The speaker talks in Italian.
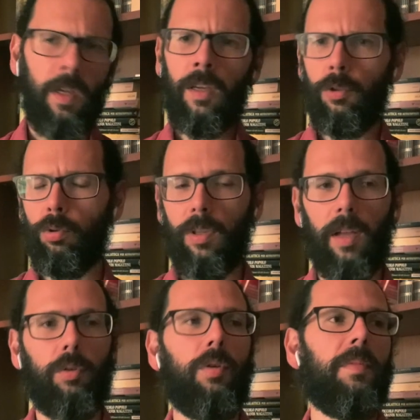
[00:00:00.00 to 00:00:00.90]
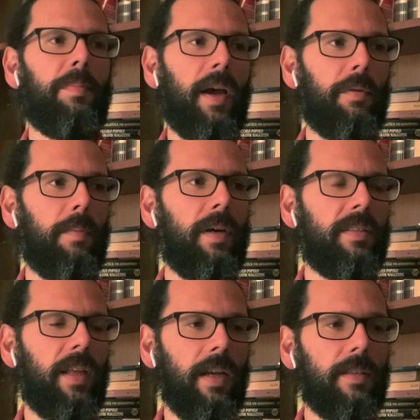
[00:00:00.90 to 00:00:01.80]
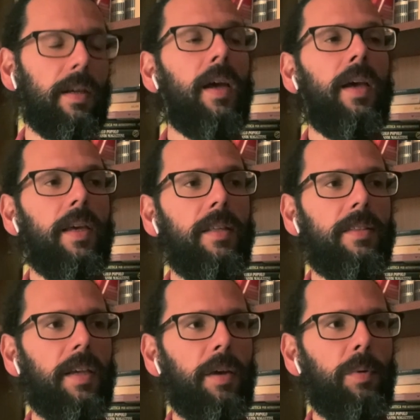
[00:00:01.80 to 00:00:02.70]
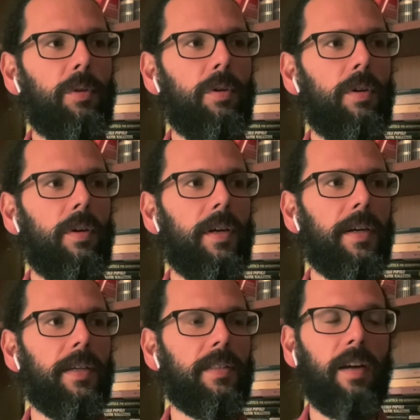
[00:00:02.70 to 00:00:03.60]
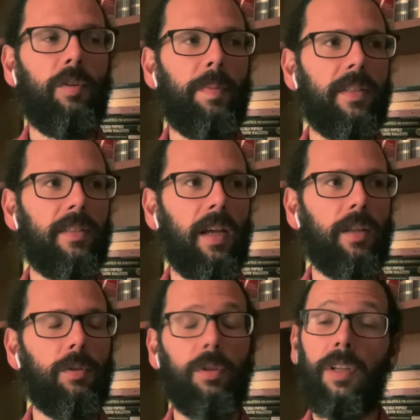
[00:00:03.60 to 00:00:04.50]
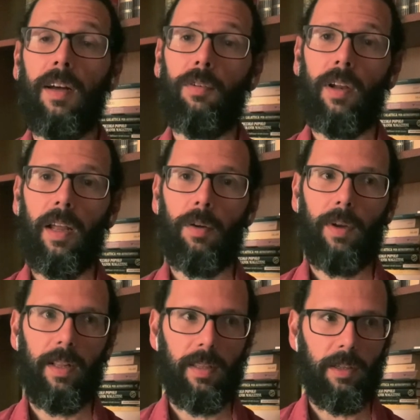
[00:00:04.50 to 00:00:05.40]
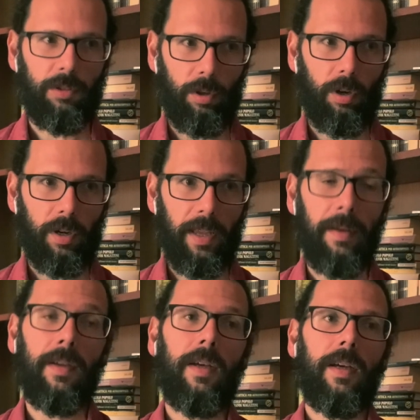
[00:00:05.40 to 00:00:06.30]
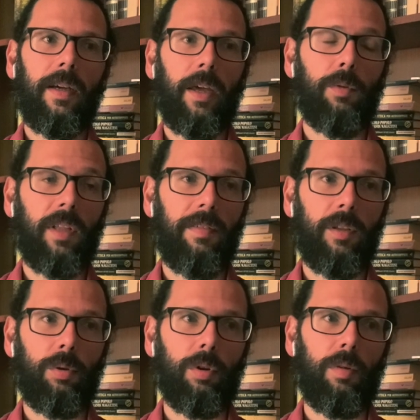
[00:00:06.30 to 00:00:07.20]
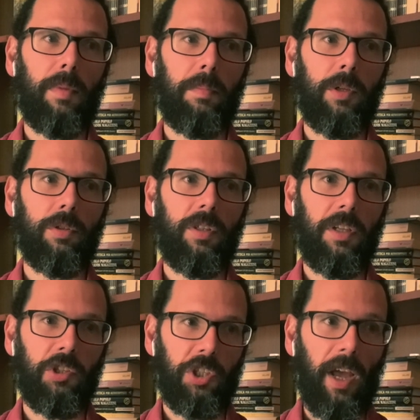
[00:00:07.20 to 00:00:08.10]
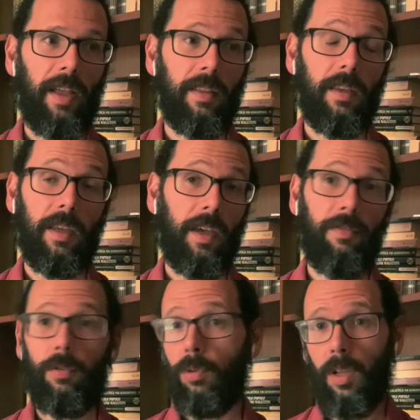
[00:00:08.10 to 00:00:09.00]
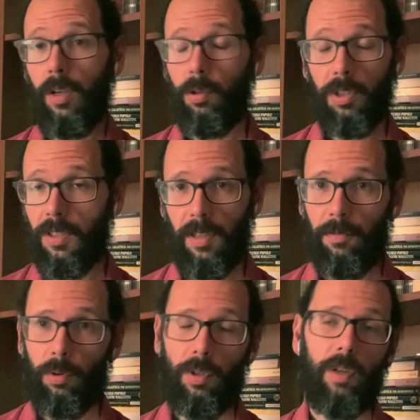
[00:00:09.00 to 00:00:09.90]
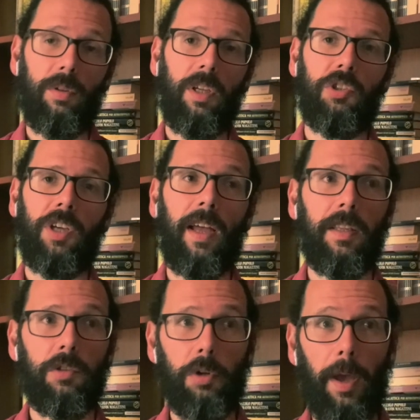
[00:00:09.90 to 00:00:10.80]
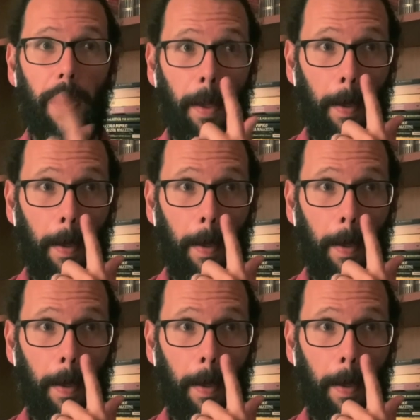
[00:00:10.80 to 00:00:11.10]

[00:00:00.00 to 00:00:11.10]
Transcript: Il risultato mi piacque abbastanza. In seguito eh, stavo pensando di lavorare a un'altra storia che ruotava intorno a un bambino di 10 anni che affronta le cose che si affrontano a 10 anni, cioè